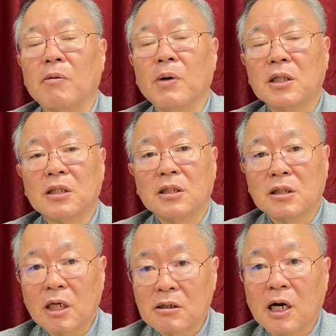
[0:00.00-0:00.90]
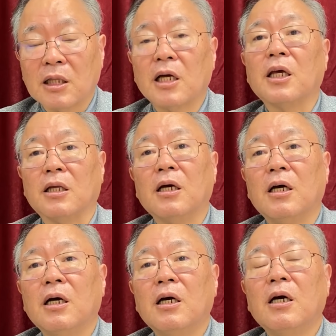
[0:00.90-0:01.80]
全く叶わないね。
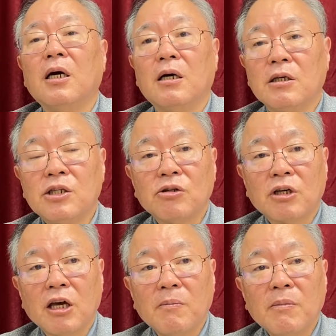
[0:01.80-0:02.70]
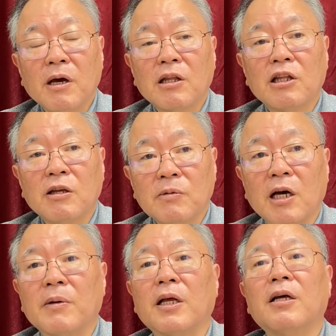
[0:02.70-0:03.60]
そうですね。一生懸命やっても
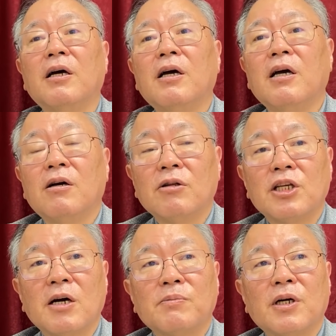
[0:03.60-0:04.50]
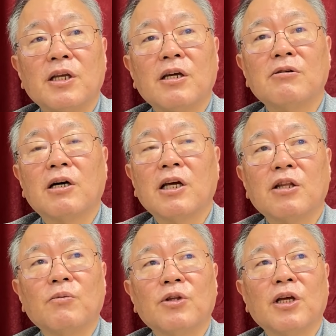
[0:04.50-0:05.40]
ダメだ。はい。で、ジャンプができるか
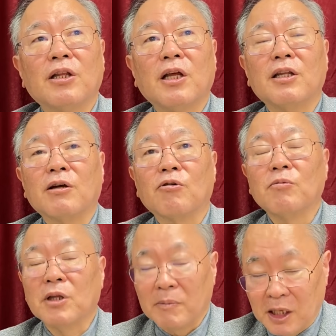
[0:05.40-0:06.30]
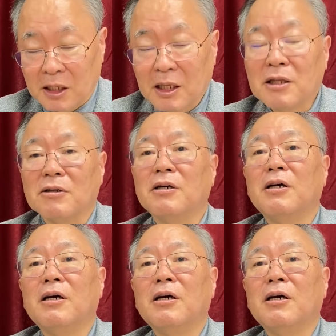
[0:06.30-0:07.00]
なと思ってやったんだけど、これもダメだったっていう。